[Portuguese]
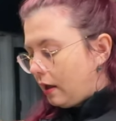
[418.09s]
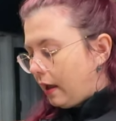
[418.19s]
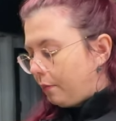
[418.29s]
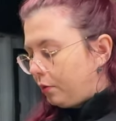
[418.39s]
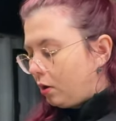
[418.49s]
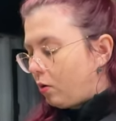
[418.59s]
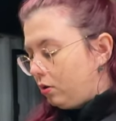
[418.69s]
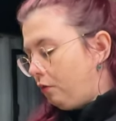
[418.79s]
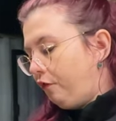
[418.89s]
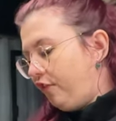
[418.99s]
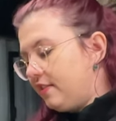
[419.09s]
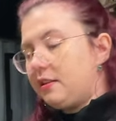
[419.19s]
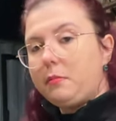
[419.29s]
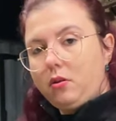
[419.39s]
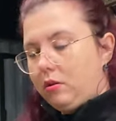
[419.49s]
É porque quando eu fiz a
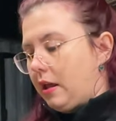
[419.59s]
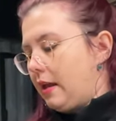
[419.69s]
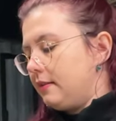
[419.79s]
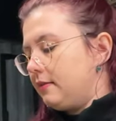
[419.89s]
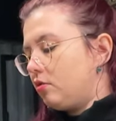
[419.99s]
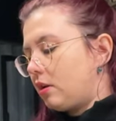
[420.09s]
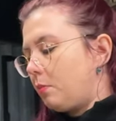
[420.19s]
maionese, eu já